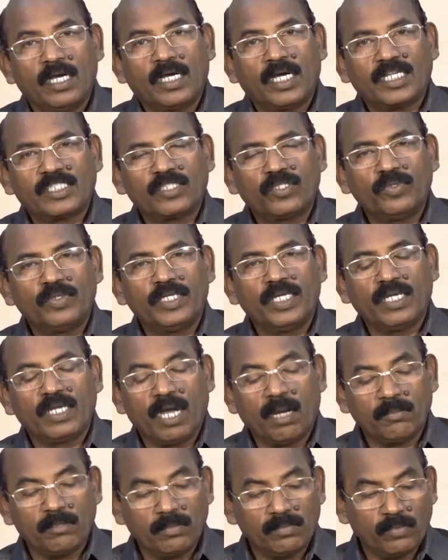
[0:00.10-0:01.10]
கர்த்தருடைய
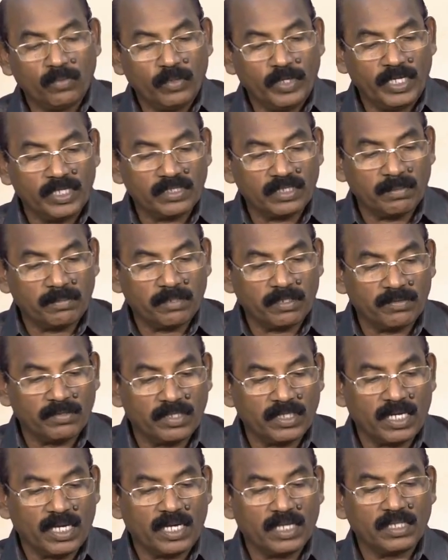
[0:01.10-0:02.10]
நாமம்
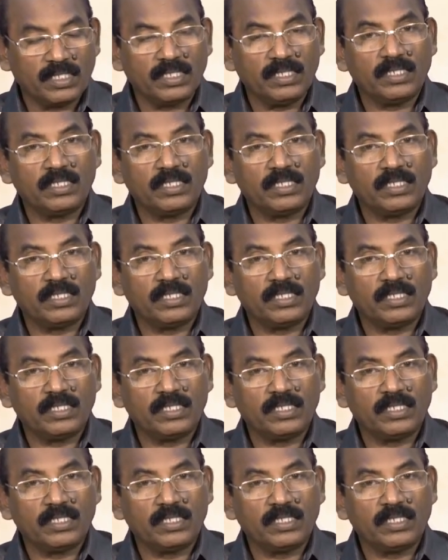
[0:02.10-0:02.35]
உயர்த்தப்படுவதாக